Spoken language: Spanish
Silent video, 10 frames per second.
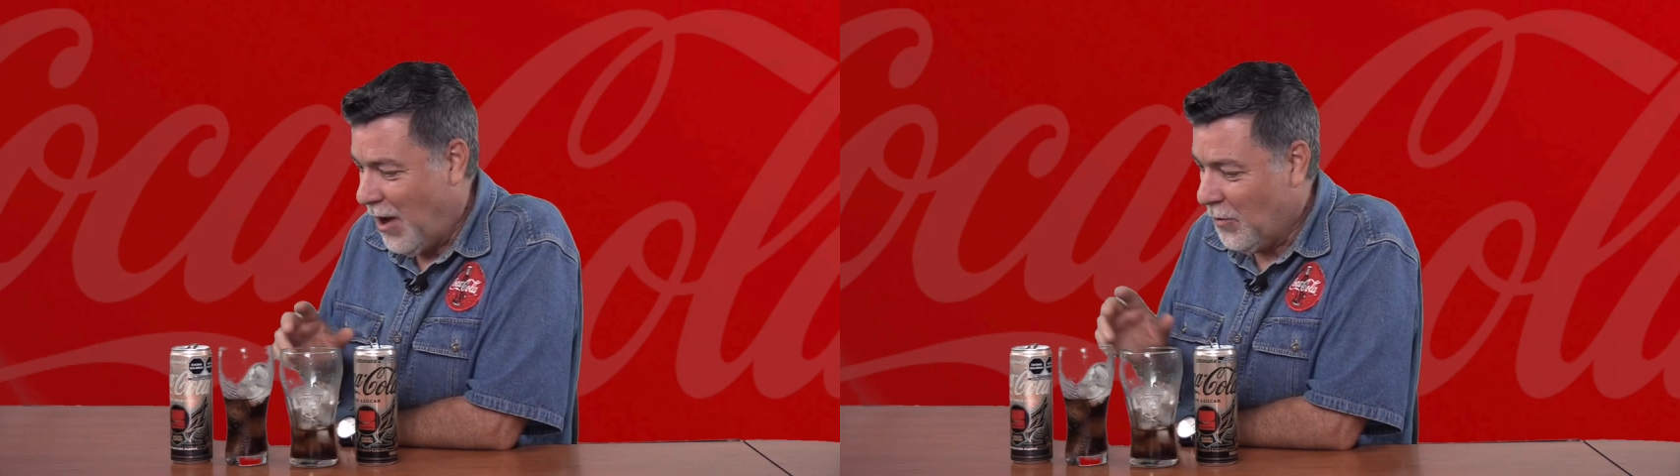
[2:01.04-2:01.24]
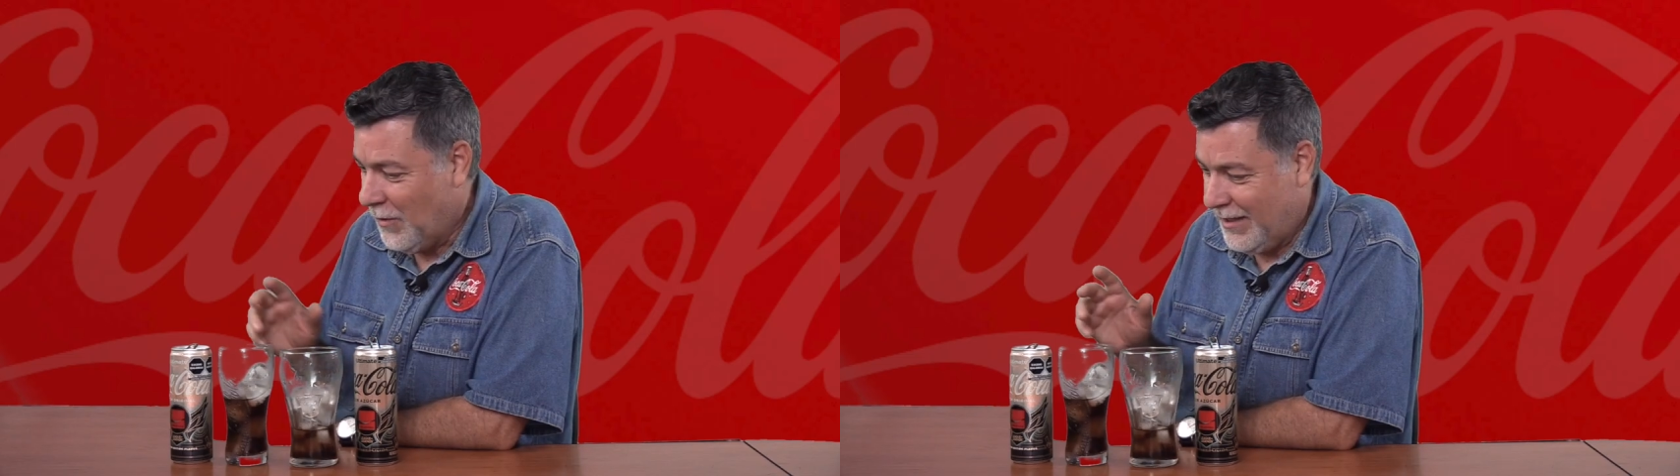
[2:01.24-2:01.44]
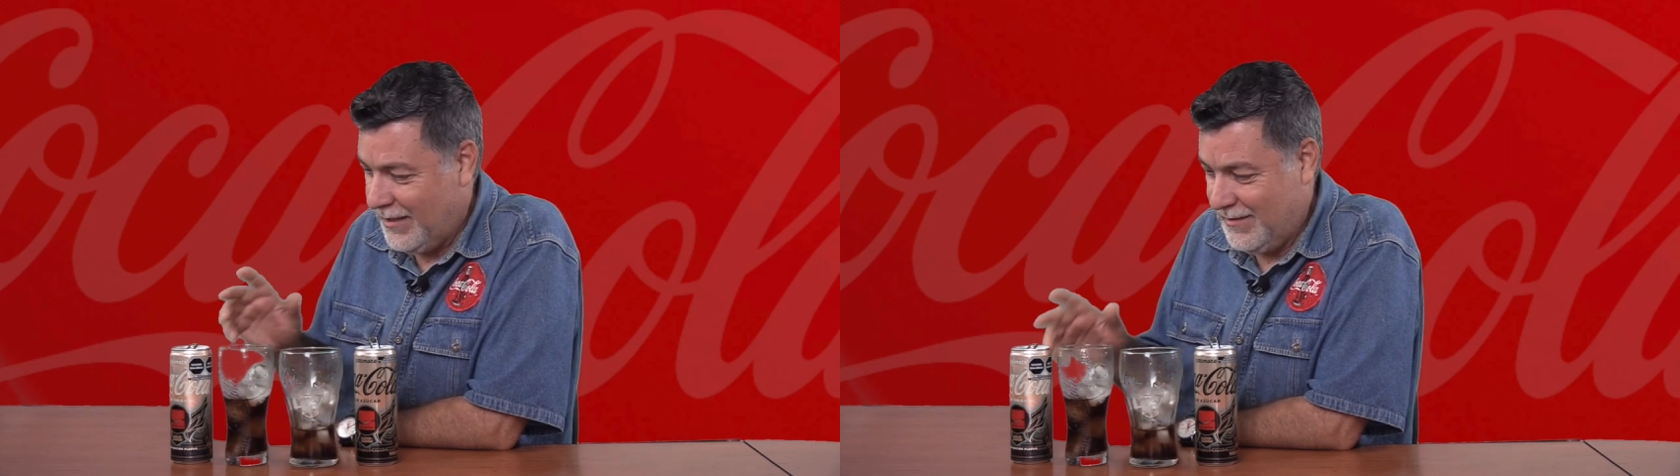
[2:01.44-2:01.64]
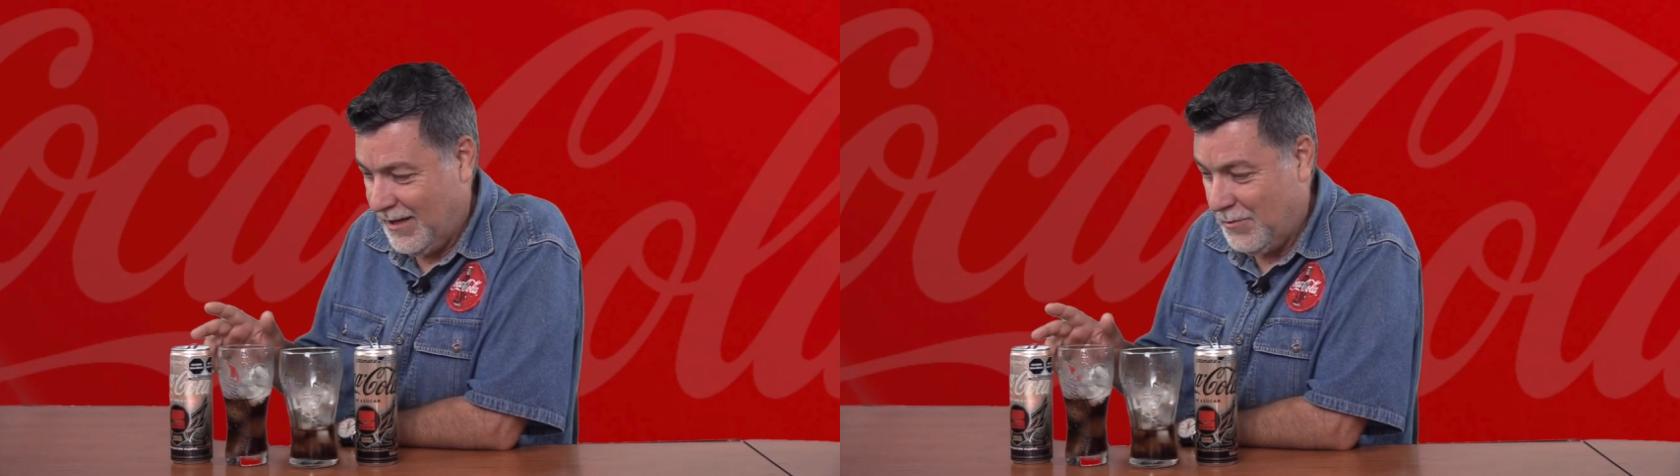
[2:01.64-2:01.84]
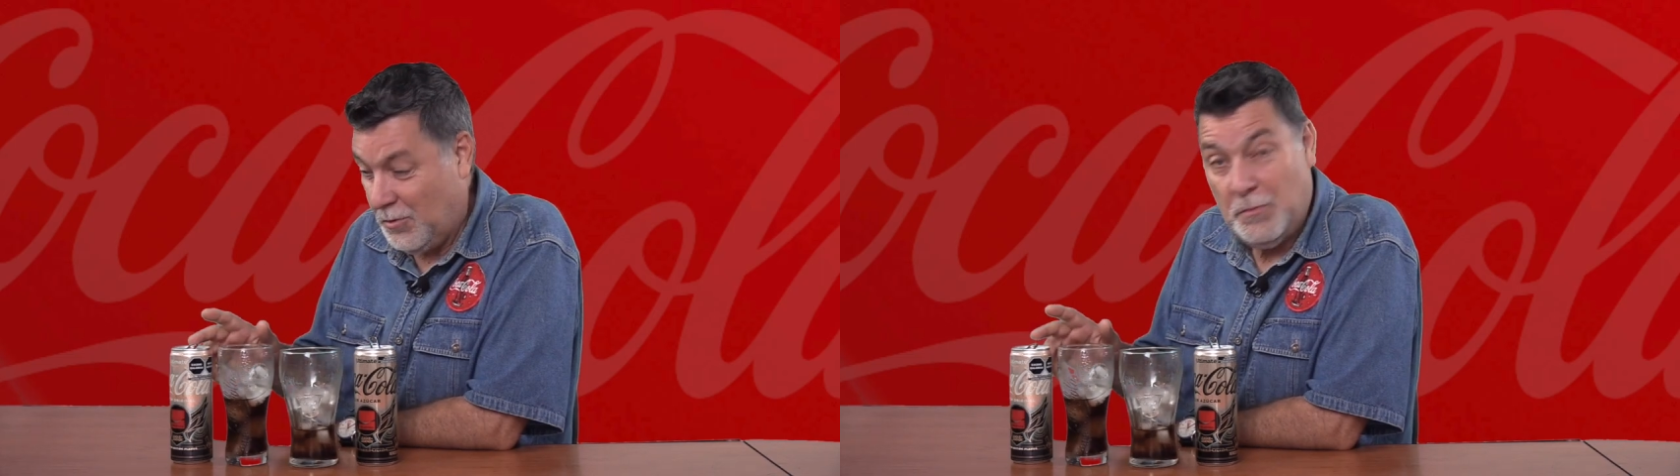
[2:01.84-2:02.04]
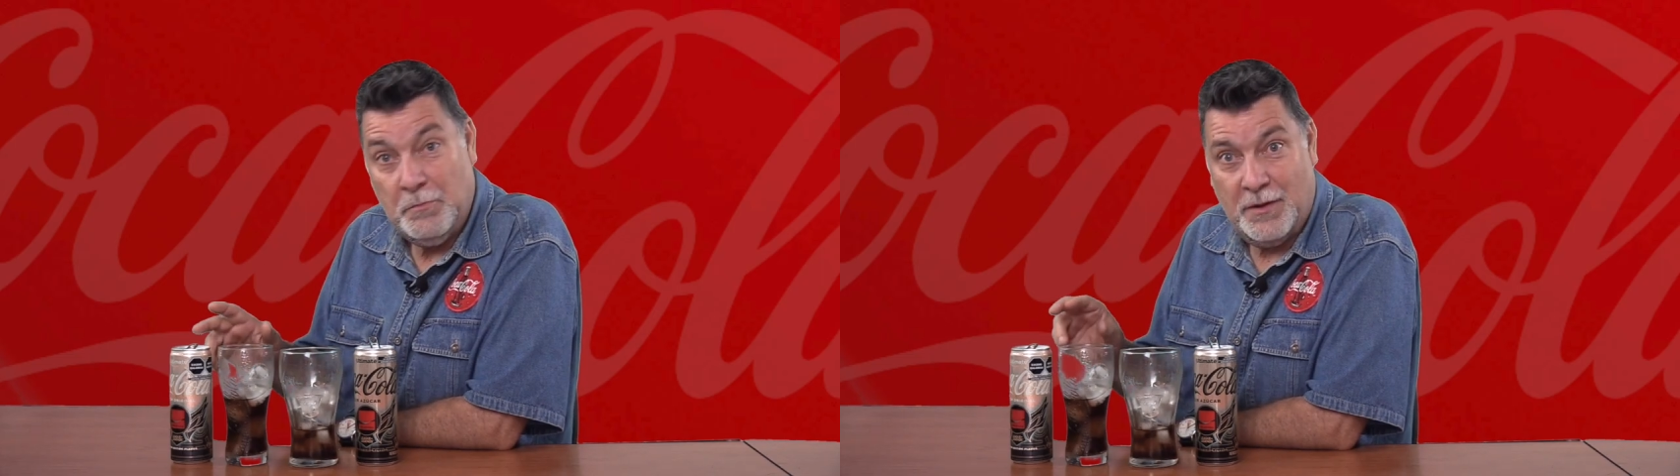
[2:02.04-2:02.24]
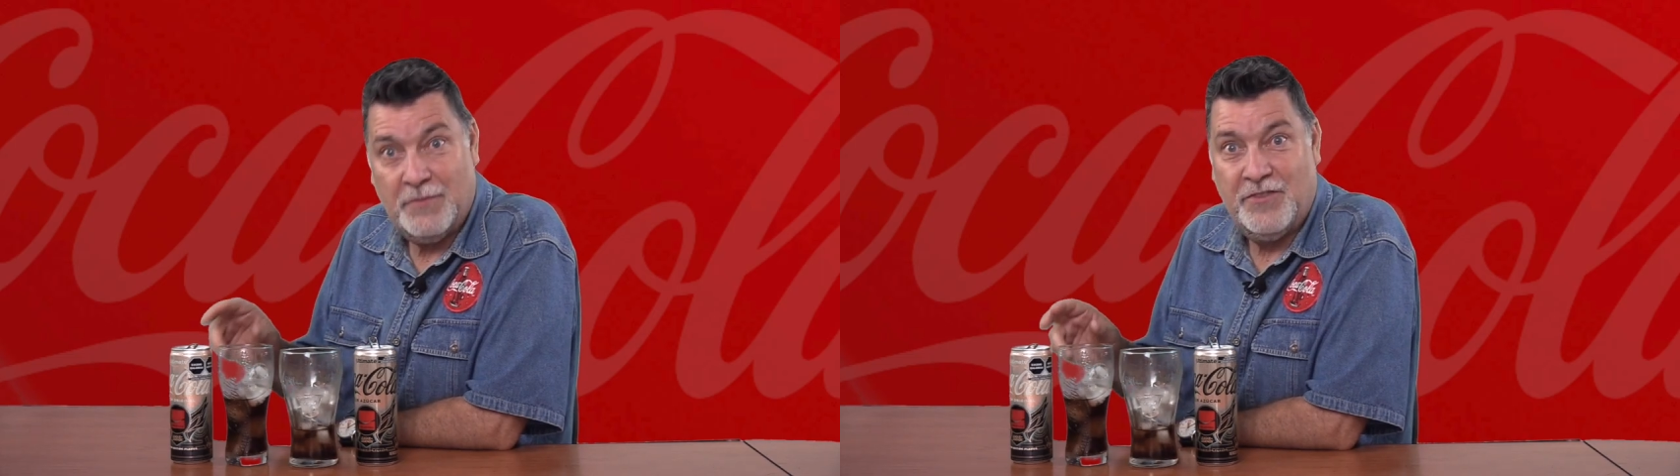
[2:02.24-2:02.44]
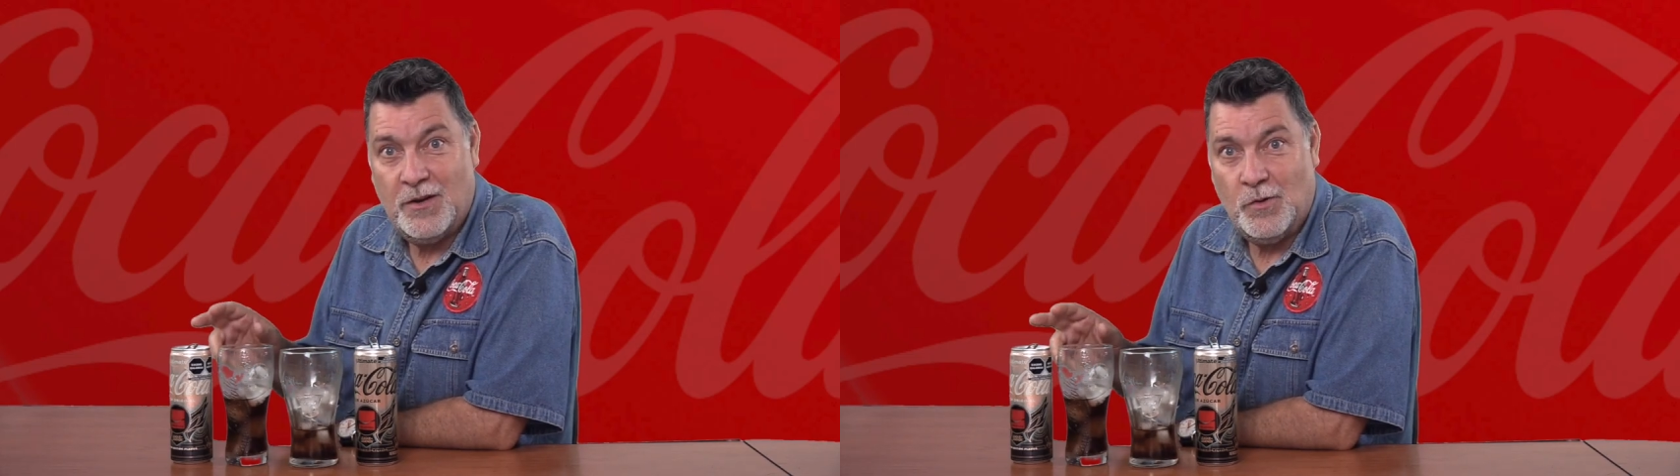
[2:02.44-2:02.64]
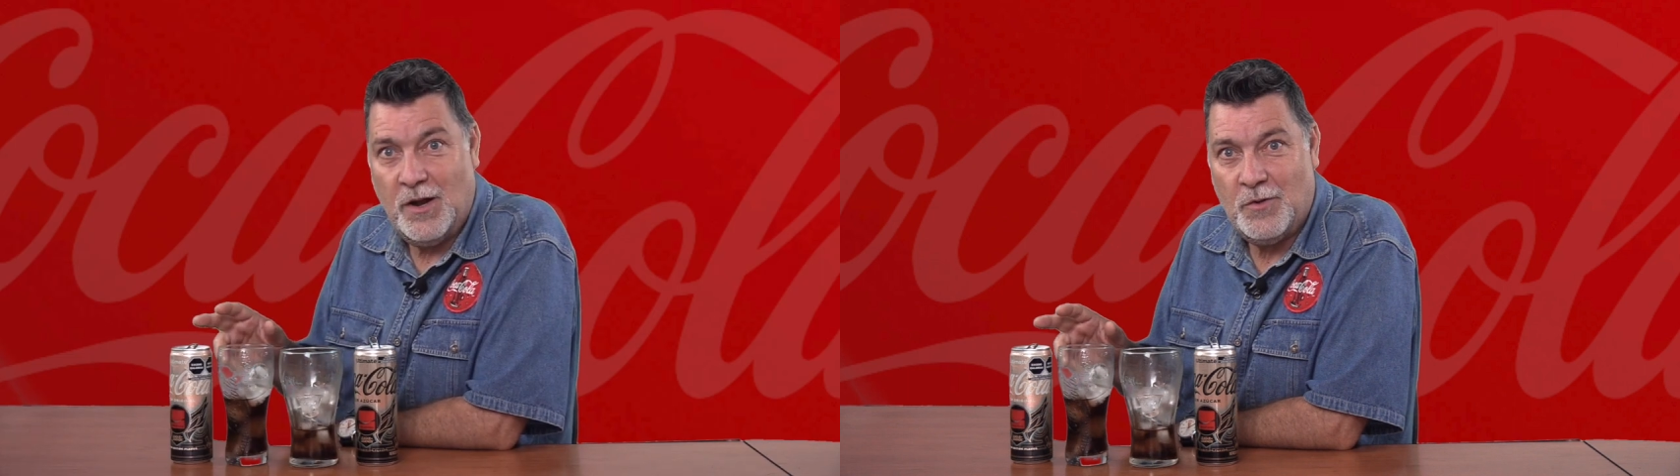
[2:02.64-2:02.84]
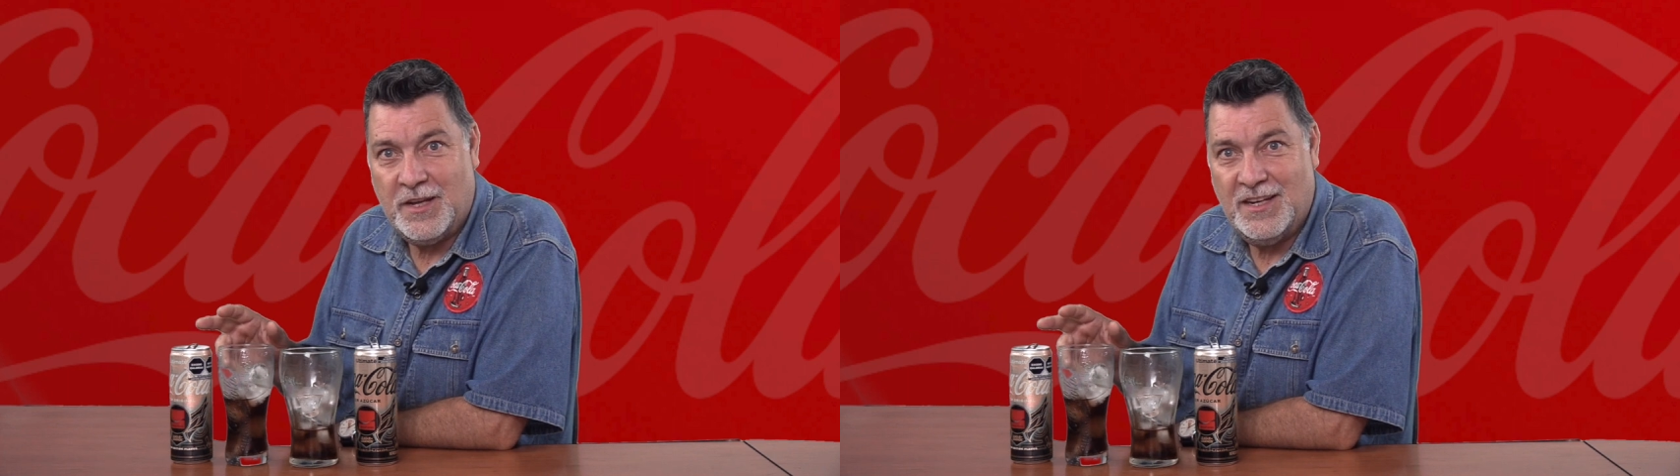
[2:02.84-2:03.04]
aunque en sabor prefiero
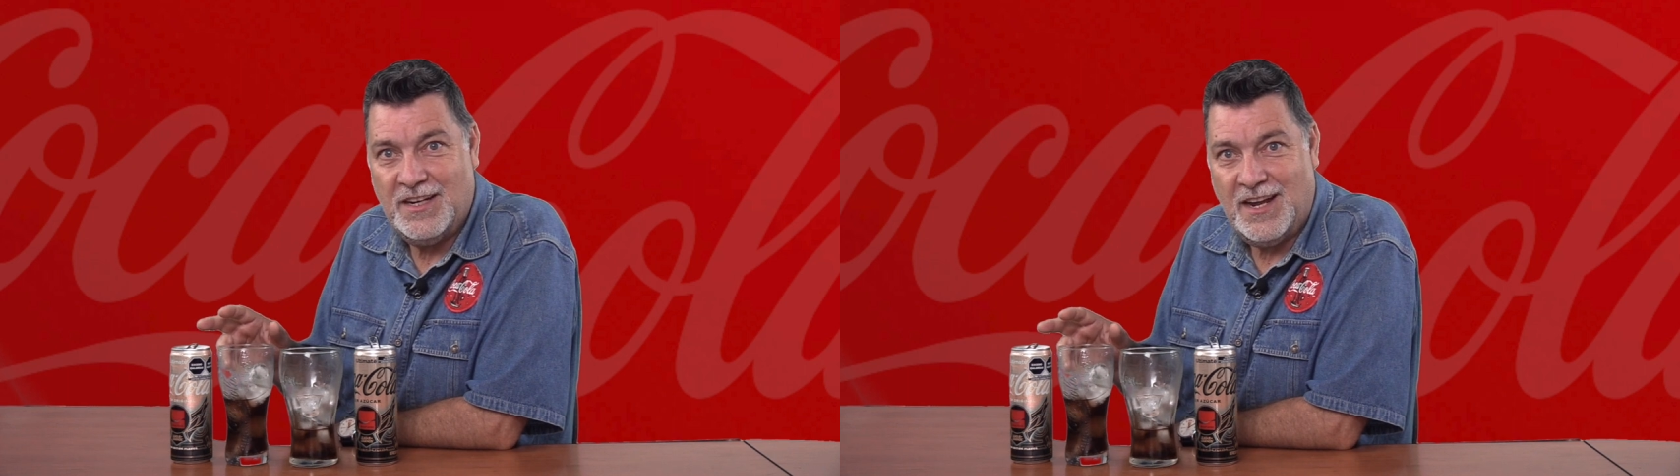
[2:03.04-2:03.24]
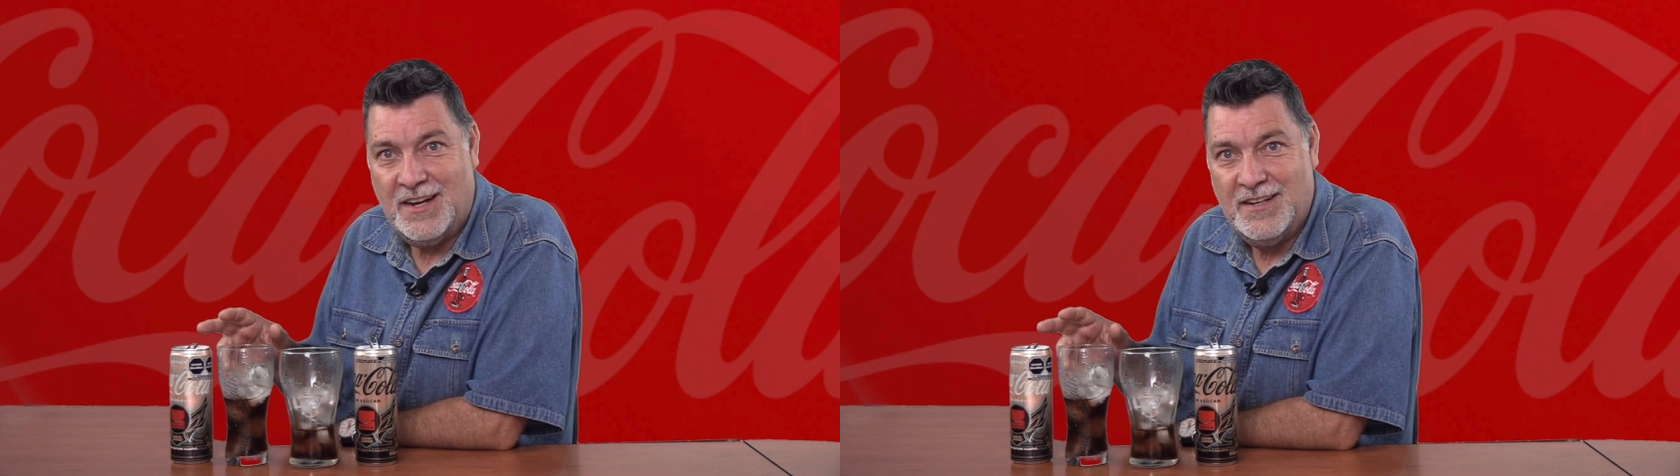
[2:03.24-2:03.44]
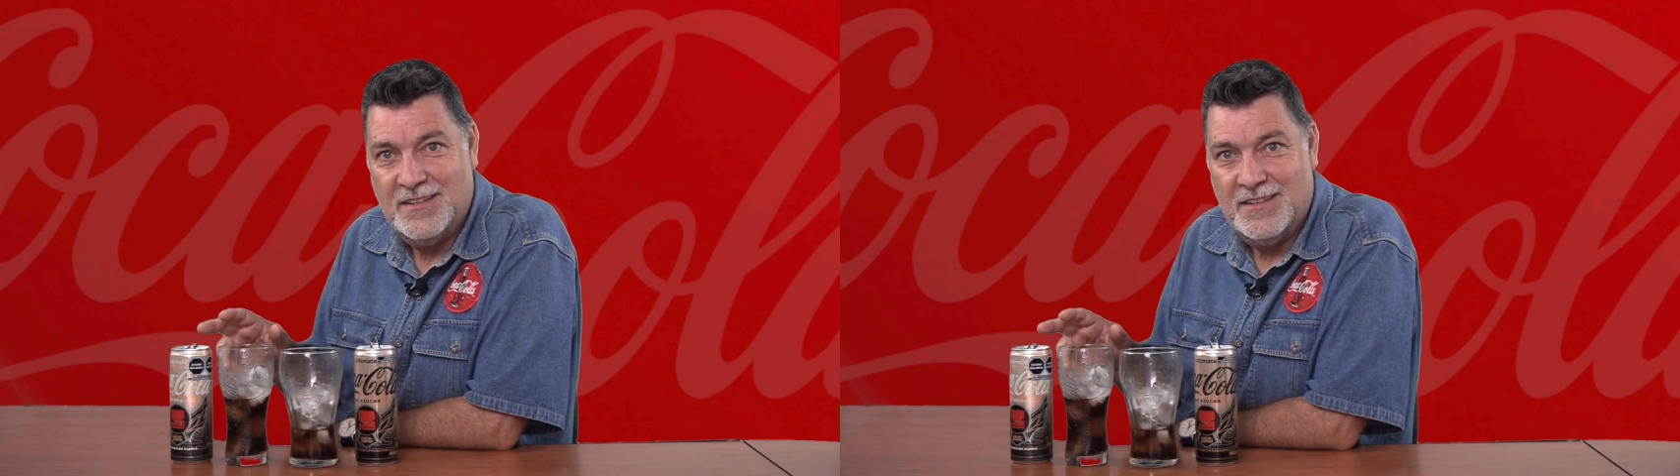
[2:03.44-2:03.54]
la original.